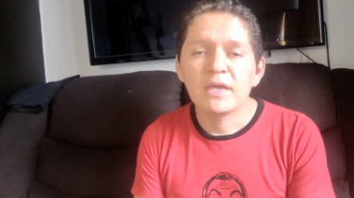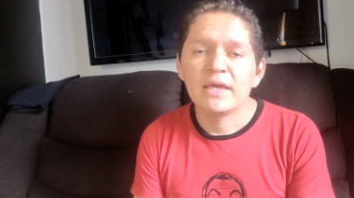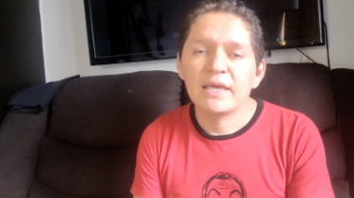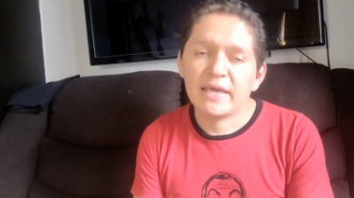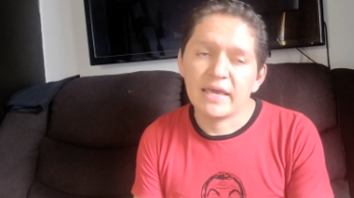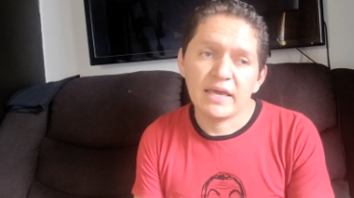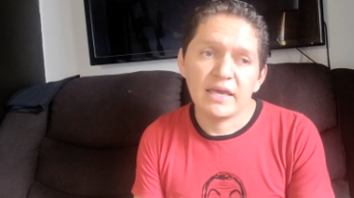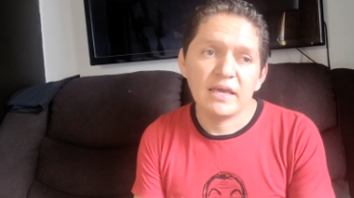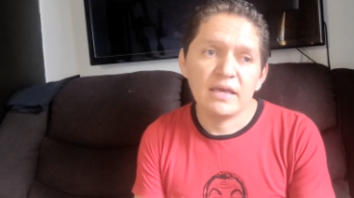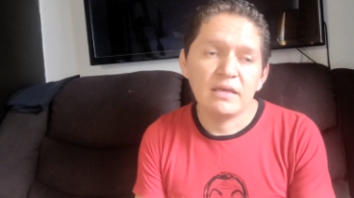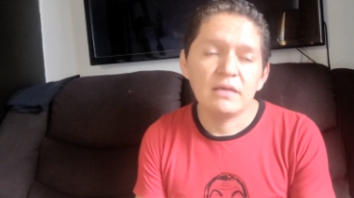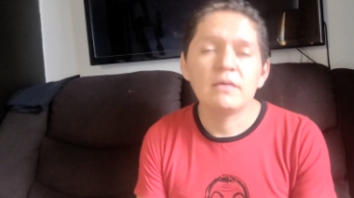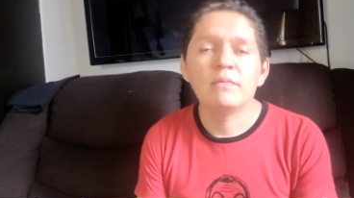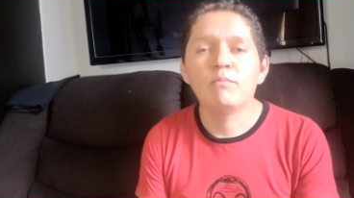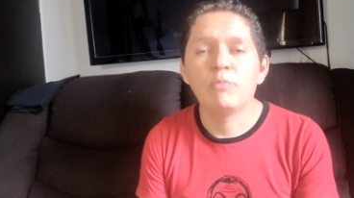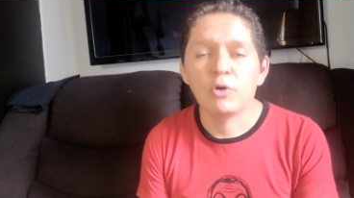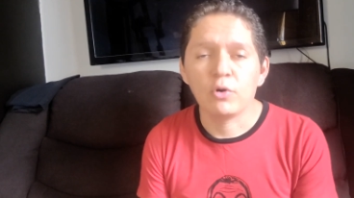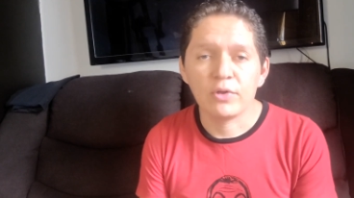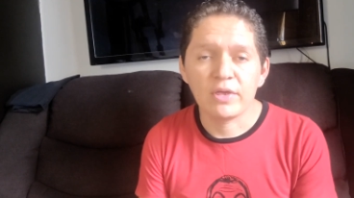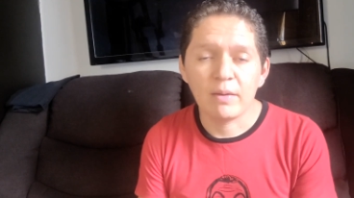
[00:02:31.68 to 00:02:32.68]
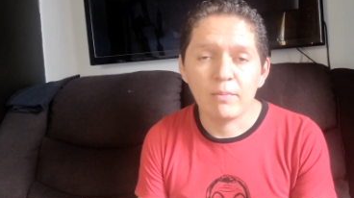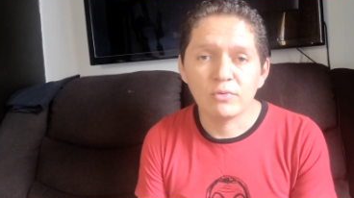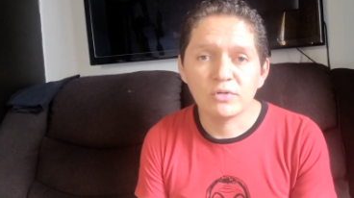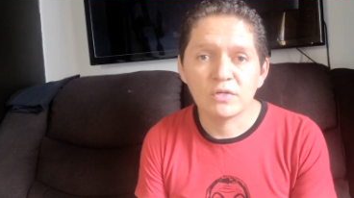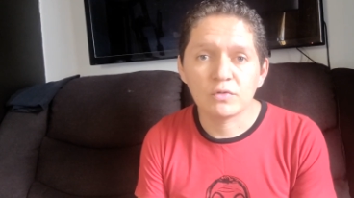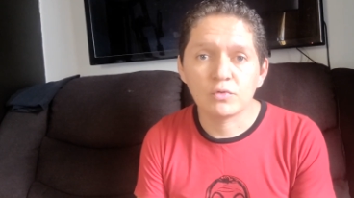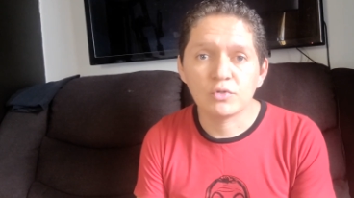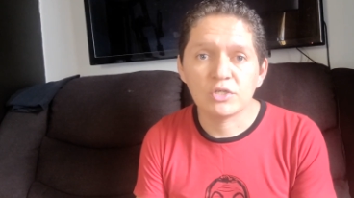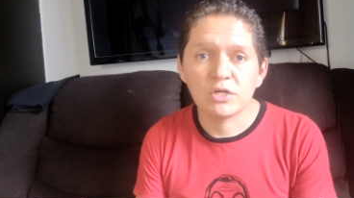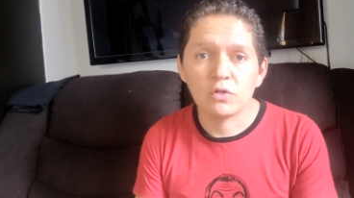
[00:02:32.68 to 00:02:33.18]
que, bueno, ya hemos
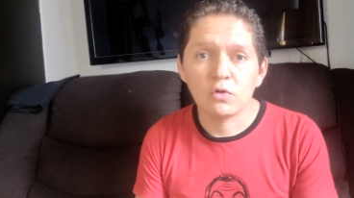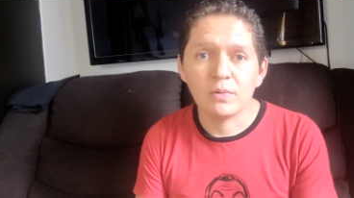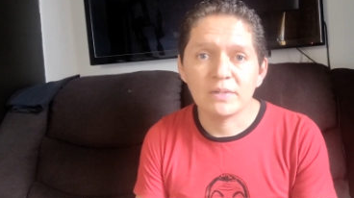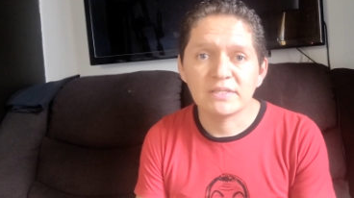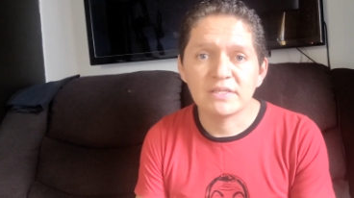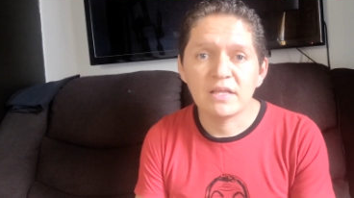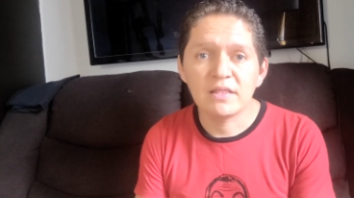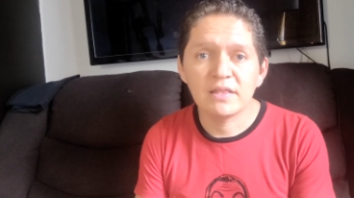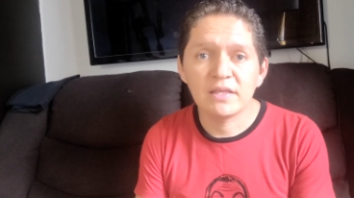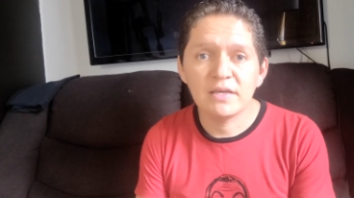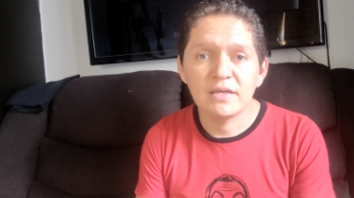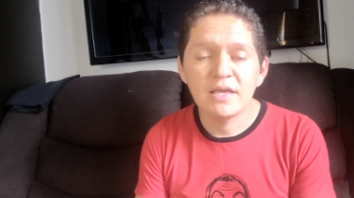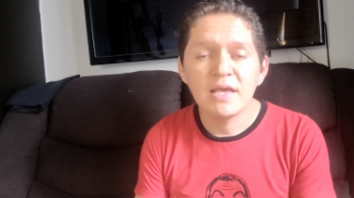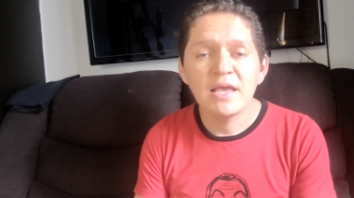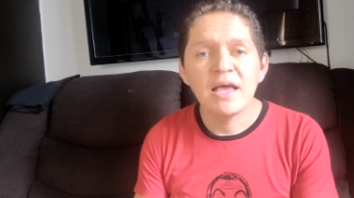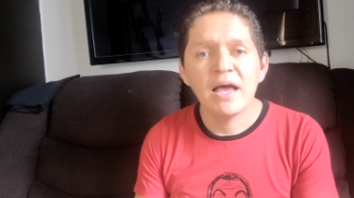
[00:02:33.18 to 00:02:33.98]
escuchado bastante,